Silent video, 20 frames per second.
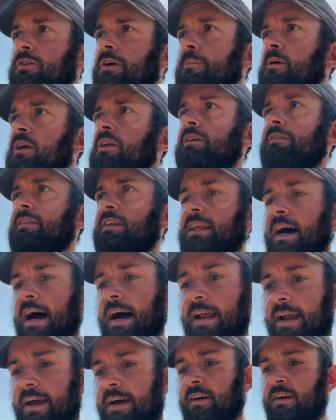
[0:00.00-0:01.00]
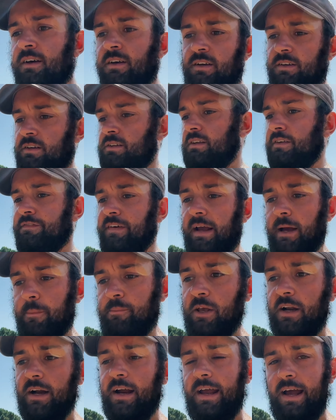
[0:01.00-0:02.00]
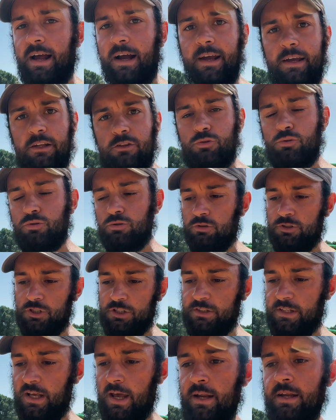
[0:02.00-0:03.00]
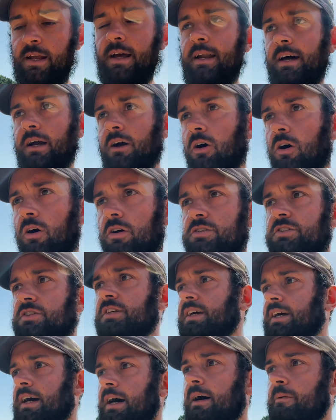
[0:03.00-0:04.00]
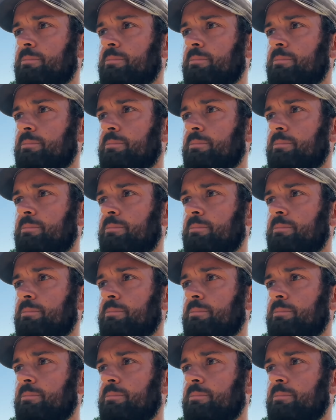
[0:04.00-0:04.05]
è meglio evitare, gli fai capire che anche tu ci tieni alla Corsica